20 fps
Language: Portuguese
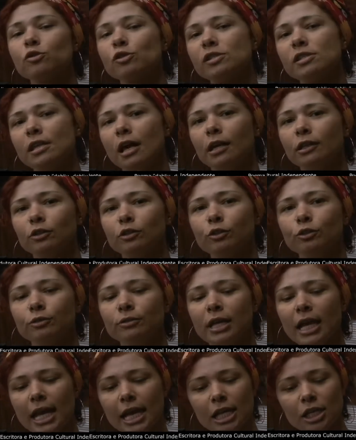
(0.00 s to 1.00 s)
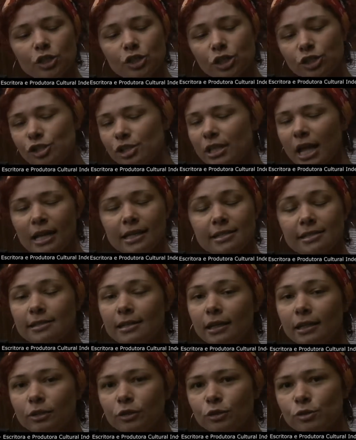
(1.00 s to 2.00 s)
o santo,
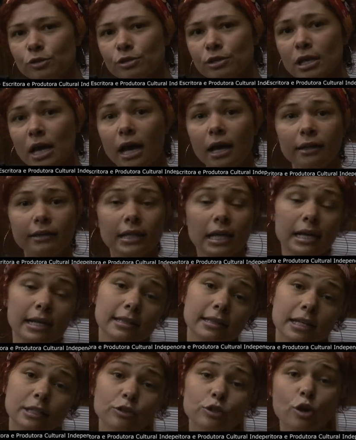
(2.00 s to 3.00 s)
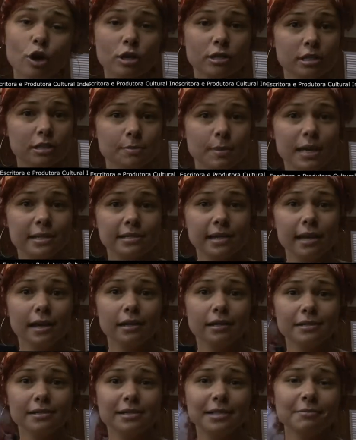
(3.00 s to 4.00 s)
digitalizando-nos, deletando nossas
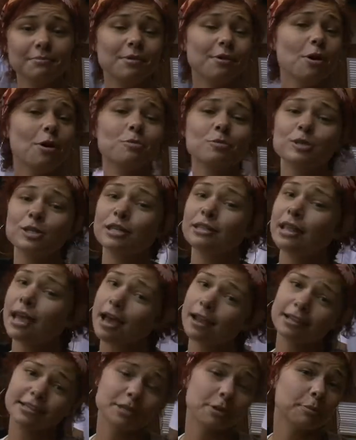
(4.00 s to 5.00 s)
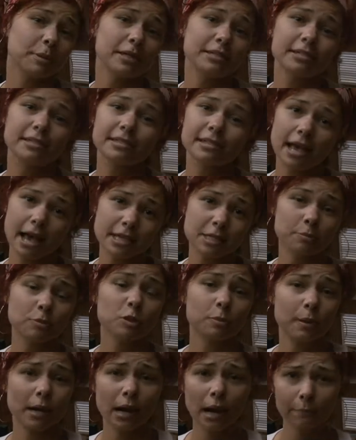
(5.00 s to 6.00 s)
mazelas, como se delas não
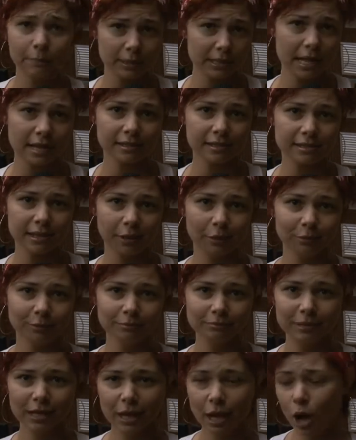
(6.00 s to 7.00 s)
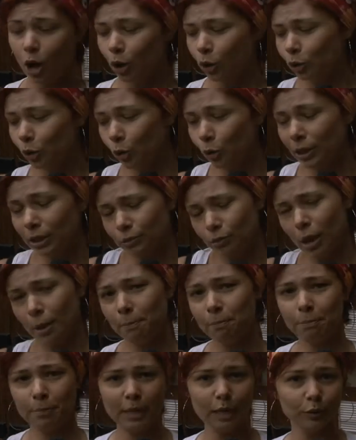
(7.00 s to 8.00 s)
precisássemos para a lapidação, dourando a
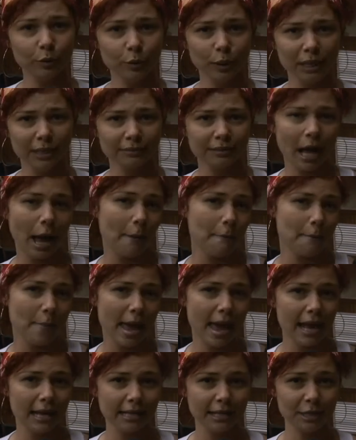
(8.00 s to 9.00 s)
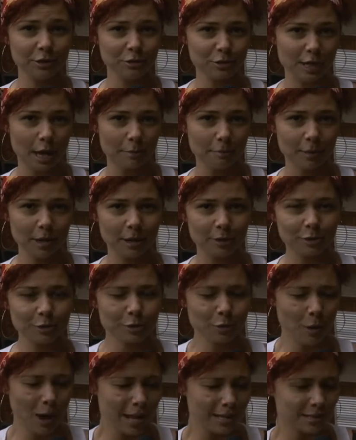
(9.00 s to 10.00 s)
pílula, a pele e os apelos
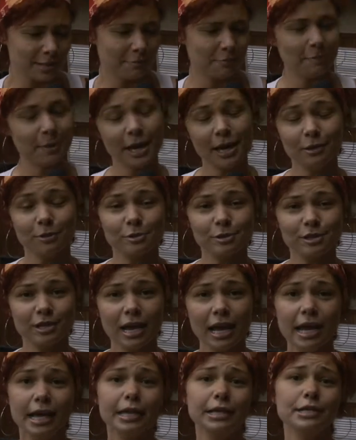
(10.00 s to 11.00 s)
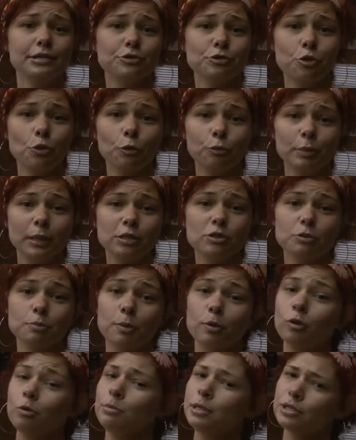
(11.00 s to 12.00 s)
quase em pelos, esculpidos
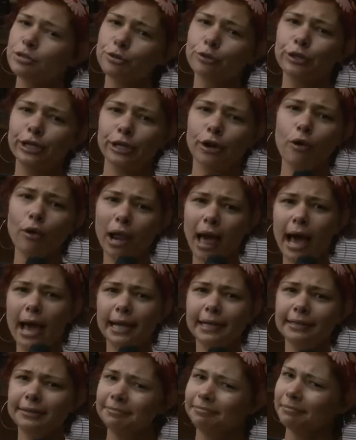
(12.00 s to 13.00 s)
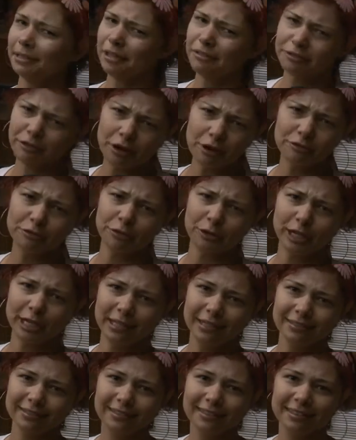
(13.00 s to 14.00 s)
por um bisturi online e for free,